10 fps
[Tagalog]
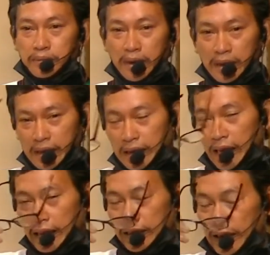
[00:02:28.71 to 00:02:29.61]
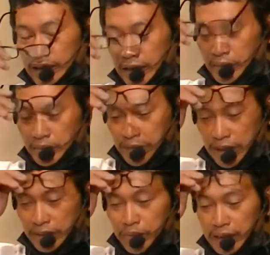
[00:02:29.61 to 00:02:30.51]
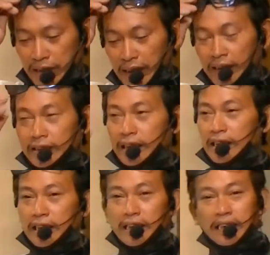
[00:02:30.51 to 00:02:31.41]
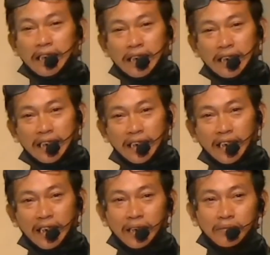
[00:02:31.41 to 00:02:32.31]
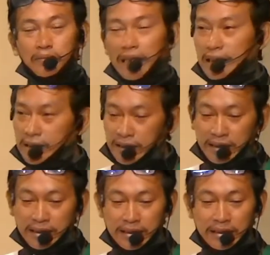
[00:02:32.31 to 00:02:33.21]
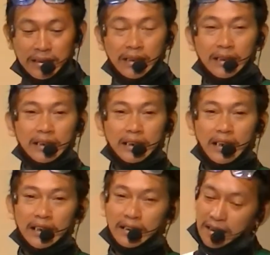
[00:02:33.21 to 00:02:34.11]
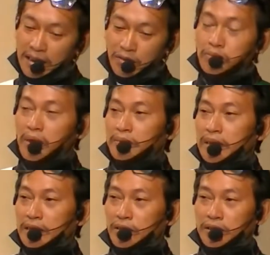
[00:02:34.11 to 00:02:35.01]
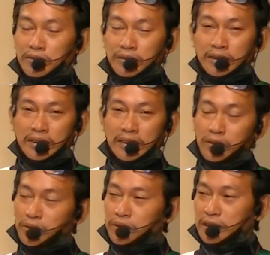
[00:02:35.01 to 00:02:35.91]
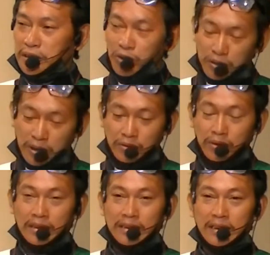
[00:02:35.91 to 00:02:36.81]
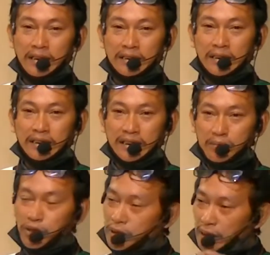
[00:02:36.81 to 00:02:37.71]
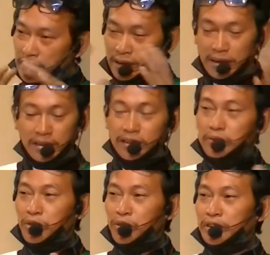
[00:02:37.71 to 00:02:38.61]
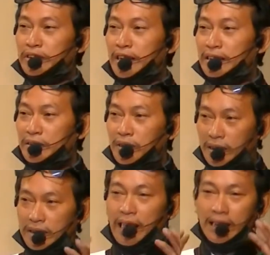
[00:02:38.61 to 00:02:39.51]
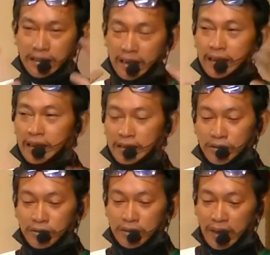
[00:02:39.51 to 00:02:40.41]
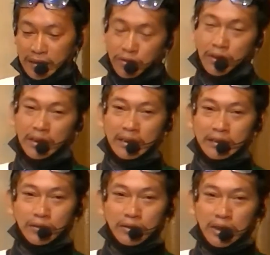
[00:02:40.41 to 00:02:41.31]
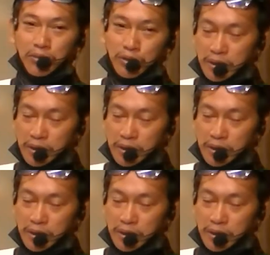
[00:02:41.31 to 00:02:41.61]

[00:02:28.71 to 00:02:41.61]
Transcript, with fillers: kinahanglan nga simbata nga dili malit kay igman man nato atong Ginoo sa tibok natong kasing-kasing tibok gani tibok ina ihatag nato nato ang atong tibok